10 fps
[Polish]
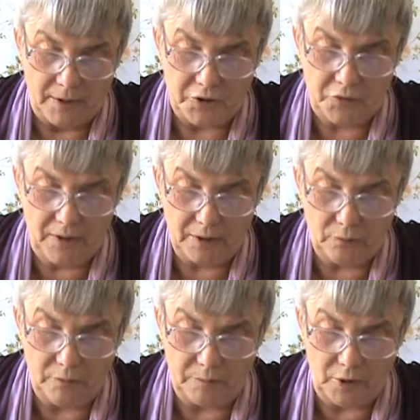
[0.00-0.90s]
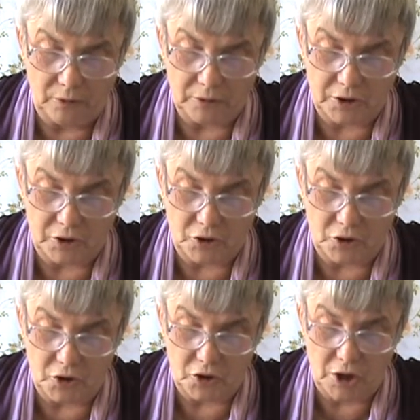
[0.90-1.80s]
Światło bijące z
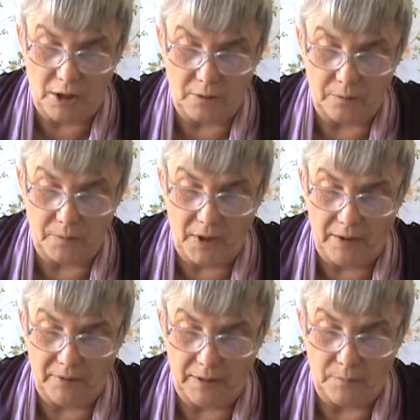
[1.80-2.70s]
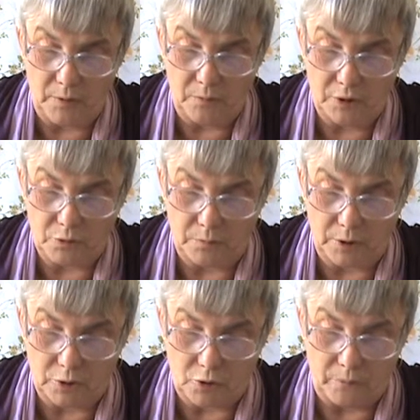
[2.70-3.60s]
krzyża objawia miłość
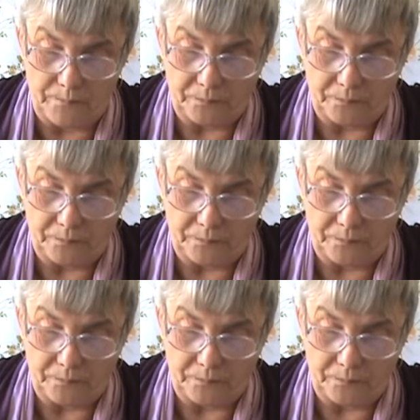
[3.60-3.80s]
Bożą.